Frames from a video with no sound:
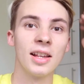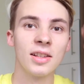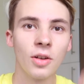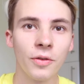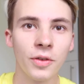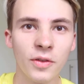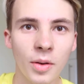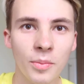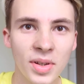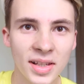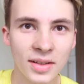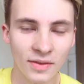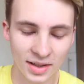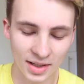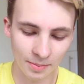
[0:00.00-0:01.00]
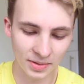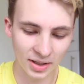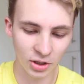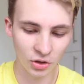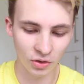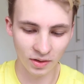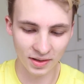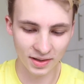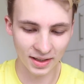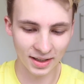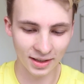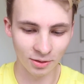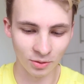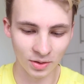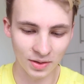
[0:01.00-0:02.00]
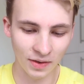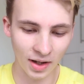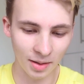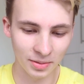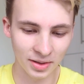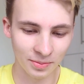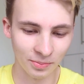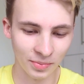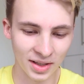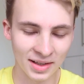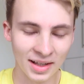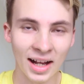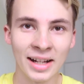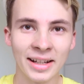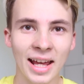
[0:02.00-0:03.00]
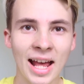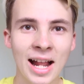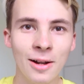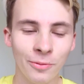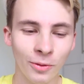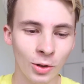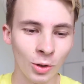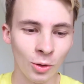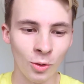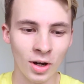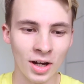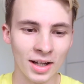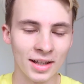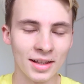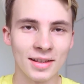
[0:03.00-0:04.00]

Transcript: Also auf jeden Fall ein bisschen was habt ihr ja schon gesehen. Und zwar habe ich bezahlt 11,01 Euro.